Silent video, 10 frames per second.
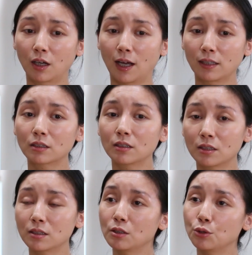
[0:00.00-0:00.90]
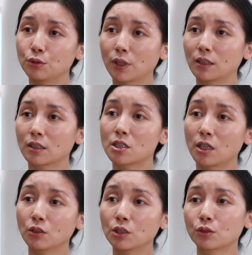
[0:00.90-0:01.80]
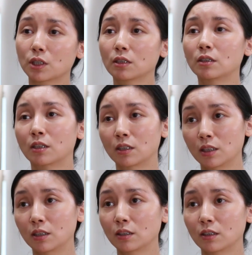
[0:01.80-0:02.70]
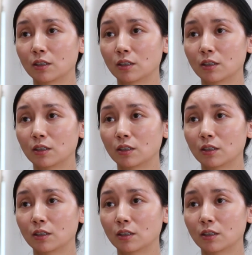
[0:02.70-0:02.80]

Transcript: 还是可以自己选的，只要你有这个能力。